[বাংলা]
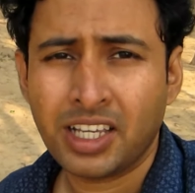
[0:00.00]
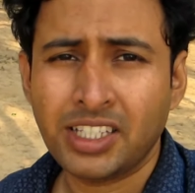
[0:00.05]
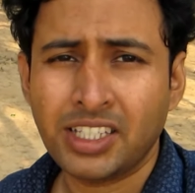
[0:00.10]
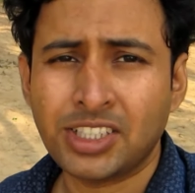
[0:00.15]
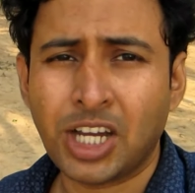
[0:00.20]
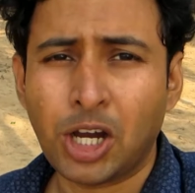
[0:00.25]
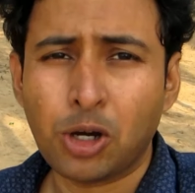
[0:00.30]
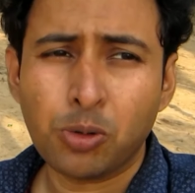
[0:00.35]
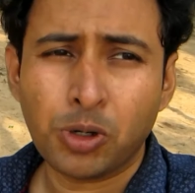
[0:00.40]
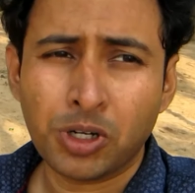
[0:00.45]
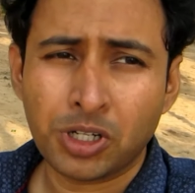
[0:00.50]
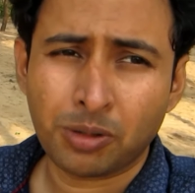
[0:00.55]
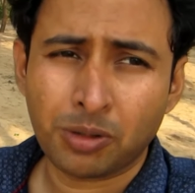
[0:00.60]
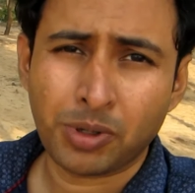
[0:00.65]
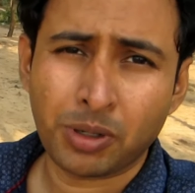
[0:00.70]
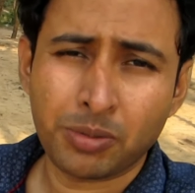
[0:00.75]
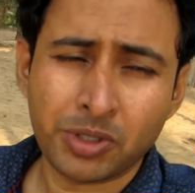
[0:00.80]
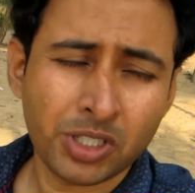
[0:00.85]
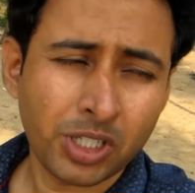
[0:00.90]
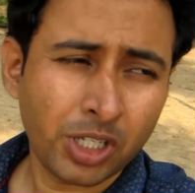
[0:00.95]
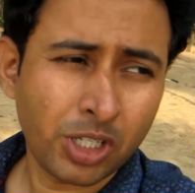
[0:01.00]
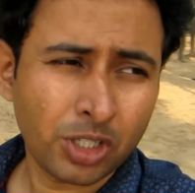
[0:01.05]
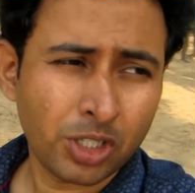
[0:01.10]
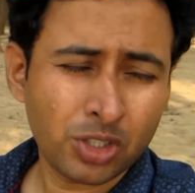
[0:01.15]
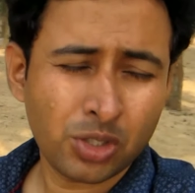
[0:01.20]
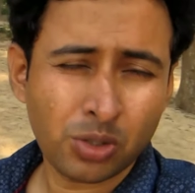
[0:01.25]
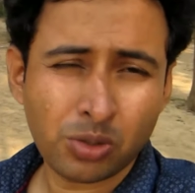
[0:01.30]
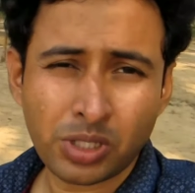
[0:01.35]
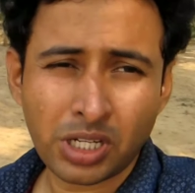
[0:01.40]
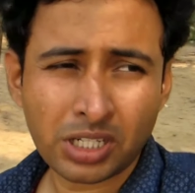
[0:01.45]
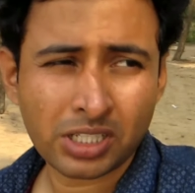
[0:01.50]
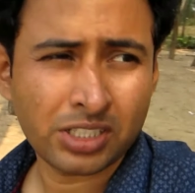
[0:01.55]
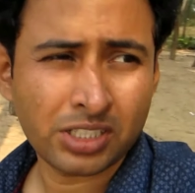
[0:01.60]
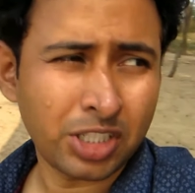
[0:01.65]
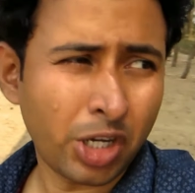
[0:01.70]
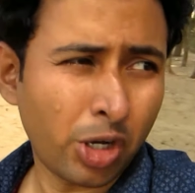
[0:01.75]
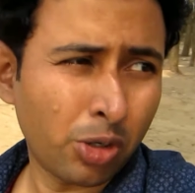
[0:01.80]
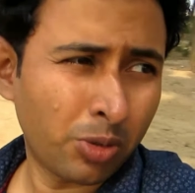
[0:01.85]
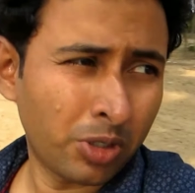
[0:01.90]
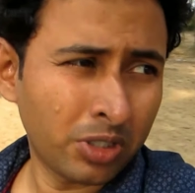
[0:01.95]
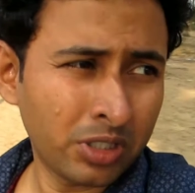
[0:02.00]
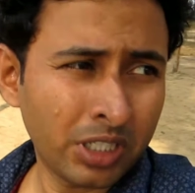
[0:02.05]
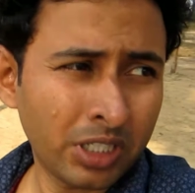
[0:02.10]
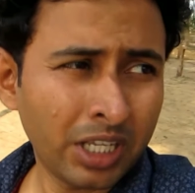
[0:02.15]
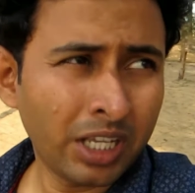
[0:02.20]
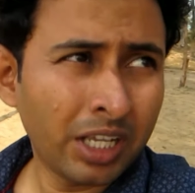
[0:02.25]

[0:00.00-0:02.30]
এই ঝাউবনটা পাবেন ছোট্ট একটা ঝাউবন